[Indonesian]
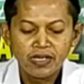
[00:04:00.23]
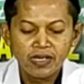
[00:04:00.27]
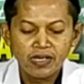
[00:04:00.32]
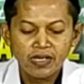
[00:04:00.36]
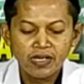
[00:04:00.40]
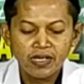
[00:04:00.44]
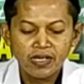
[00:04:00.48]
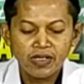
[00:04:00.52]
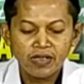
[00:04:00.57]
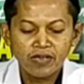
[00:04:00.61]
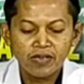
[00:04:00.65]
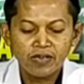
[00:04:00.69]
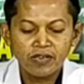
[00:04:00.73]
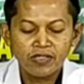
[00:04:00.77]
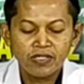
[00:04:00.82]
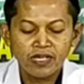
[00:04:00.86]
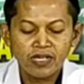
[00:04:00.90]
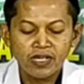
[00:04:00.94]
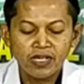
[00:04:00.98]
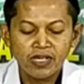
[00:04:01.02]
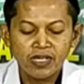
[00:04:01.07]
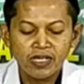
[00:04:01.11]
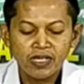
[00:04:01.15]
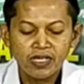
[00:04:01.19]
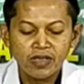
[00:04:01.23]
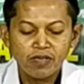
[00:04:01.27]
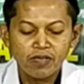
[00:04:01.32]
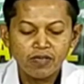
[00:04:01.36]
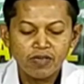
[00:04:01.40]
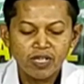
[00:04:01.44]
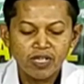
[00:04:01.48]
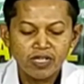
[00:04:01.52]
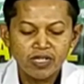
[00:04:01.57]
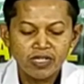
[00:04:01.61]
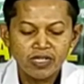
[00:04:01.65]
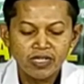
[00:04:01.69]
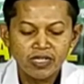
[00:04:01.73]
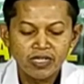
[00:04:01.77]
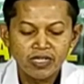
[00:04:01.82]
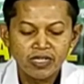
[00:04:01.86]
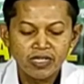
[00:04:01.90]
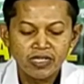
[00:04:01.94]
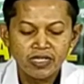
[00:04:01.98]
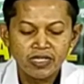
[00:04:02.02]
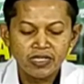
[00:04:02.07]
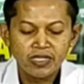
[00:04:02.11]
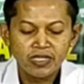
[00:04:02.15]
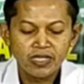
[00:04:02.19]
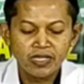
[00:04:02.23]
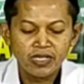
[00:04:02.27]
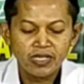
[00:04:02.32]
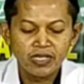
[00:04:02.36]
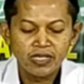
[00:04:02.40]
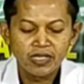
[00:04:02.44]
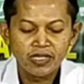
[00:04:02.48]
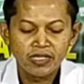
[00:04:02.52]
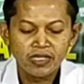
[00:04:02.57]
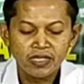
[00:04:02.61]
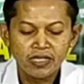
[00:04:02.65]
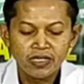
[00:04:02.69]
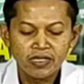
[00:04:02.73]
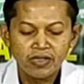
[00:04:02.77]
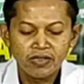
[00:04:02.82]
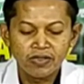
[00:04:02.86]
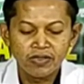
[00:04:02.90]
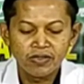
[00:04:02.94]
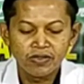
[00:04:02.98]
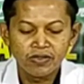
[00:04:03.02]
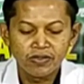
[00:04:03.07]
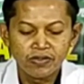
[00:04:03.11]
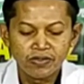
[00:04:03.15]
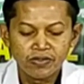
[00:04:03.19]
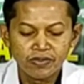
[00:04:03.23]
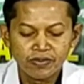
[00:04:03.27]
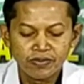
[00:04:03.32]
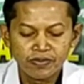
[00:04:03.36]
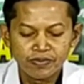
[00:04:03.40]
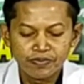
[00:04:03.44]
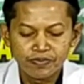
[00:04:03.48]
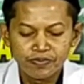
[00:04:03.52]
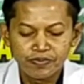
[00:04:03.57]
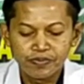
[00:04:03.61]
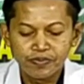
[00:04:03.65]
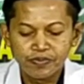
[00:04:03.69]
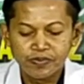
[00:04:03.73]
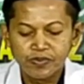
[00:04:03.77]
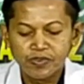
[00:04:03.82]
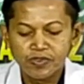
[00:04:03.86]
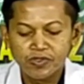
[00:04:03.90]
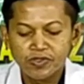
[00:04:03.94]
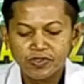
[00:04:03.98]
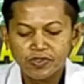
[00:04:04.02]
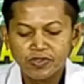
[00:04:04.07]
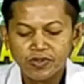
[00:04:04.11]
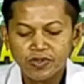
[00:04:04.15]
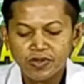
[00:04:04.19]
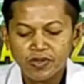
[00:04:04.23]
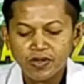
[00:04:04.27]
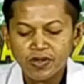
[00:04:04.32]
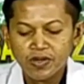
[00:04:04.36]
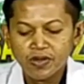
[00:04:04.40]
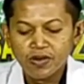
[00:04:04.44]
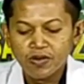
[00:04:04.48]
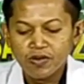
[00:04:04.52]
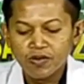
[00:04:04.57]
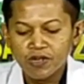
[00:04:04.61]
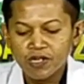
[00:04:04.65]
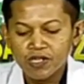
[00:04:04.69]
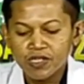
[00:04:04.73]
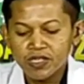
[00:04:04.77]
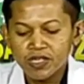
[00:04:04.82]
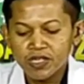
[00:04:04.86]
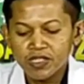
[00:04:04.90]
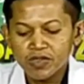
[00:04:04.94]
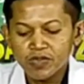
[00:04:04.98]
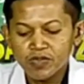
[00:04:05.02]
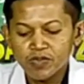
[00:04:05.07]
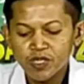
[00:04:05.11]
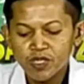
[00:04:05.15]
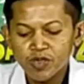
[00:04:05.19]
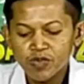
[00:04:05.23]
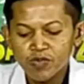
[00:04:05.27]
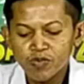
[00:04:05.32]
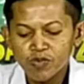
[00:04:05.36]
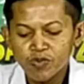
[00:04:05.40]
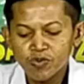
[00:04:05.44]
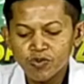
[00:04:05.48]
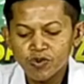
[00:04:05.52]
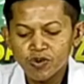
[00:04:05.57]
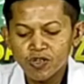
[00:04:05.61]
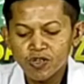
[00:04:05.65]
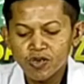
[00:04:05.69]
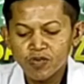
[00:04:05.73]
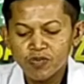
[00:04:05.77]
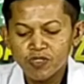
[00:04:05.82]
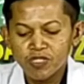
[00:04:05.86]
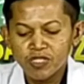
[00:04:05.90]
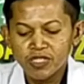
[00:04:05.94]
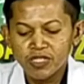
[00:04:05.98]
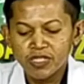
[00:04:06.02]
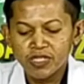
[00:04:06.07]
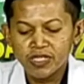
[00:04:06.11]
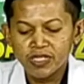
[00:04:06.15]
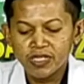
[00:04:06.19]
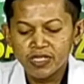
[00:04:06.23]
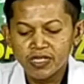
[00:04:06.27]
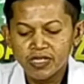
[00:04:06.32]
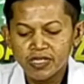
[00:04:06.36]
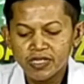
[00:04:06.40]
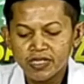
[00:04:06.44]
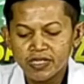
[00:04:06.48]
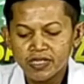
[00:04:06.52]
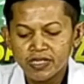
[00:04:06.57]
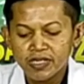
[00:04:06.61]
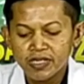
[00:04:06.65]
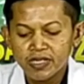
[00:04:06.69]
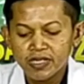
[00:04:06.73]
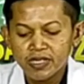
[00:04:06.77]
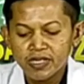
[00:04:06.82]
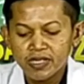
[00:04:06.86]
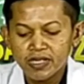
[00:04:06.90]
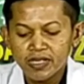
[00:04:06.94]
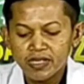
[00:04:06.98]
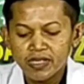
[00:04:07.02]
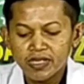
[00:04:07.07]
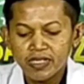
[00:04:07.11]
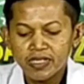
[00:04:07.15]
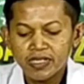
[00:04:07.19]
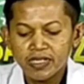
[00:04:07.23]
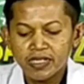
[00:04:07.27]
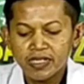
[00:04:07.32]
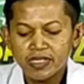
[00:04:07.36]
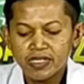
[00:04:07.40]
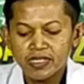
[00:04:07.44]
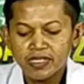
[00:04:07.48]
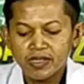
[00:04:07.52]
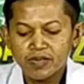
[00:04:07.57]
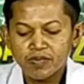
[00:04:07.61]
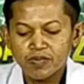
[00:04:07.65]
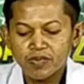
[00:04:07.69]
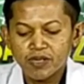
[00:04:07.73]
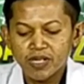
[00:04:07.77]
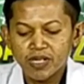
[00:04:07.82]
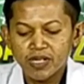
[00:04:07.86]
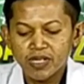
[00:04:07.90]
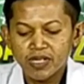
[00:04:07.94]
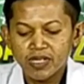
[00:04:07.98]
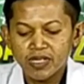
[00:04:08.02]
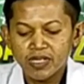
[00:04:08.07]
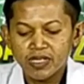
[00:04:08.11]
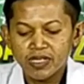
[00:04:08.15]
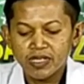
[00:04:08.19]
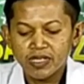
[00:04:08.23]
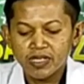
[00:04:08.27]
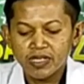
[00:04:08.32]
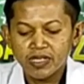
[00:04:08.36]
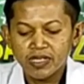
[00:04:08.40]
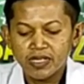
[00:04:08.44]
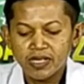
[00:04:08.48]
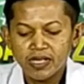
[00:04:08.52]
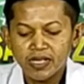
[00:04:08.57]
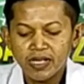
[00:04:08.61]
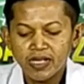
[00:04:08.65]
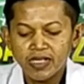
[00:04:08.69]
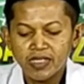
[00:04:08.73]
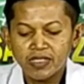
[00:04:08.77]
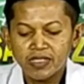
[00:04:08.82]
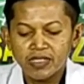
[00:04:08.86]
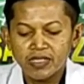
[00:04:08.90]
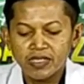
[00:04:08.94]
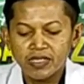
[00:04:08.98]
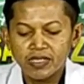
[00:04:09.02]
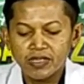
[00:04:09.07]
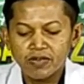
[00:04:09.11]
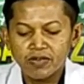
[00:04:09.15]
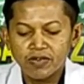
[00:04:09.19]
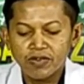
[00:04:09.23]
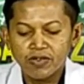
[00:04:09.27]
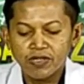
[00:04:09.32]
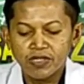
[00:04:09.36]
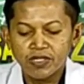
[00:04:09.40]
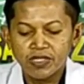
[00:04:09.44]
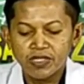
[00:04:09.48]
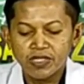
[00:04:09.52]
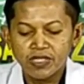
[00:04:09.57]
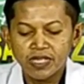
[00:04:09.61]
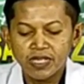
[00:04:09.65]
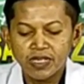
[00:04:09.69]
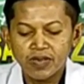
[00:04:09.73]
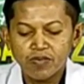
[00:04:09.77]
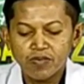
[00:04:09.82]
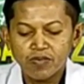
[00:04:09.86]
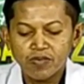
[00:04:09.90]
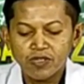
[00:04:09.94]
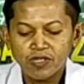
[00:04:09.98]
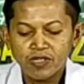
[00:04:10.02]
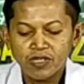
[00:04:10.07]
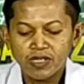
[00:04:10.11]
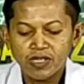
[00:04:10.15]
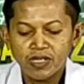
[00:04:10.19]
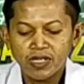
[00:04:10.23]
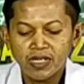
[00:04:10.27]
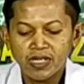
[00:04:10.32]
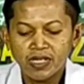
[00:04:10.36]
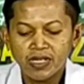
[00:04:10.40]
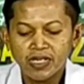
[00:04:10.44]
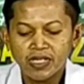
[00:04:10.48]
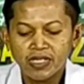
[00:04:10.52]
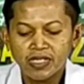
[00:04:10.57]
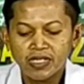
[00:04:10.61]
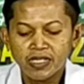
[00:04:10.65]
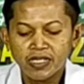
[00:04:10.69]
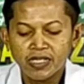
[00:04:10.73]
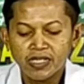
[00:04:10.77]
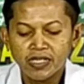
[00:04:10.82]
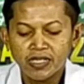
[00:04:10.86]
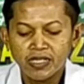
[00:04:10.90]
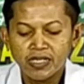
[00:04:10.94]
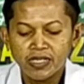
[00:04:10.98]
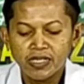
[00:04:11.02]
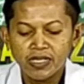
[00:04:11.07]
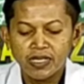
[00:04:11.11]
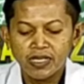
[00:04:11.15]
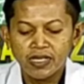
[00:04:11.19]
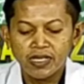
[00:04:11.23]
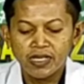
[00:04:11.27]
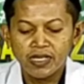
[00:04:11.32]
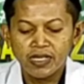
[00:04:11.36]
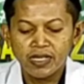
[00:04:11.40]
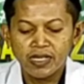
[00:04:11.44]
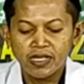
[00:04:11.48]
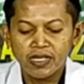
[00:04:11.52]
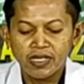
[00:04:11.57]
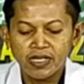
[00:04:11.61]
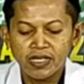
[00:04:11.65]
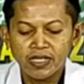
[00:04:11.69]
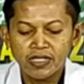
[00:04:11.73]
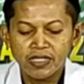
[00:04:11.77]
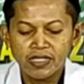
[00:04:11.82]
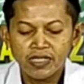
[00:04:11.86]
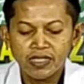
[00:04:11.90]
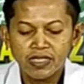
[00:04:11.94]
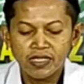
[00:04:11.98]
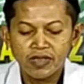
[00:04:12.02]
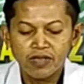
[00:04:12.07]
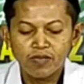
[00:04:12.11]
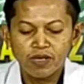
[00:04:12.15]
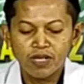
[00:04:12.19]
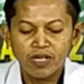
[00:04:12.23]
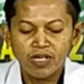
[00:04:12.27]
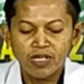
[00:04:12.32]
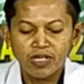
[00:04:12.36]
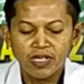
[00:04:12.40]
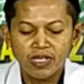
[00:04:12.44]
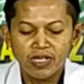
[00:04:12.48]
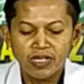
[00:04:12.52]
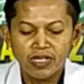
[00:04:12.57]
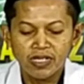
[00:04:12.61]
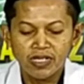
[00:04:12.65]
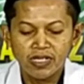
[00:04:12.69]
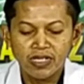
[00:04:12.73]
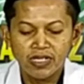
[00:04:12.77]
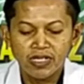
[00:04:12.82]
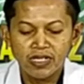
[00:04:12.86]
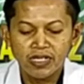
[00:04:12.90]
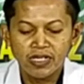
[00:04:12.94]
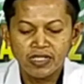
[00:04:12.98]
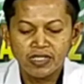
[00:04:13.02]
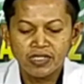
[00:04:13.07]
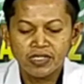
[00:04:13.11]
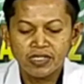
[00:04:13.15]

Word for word: nekotake maknane syahadat loro wa tasmimu qalbihi lan ngantepake atine wong Islam ngalaihi ing atase maknane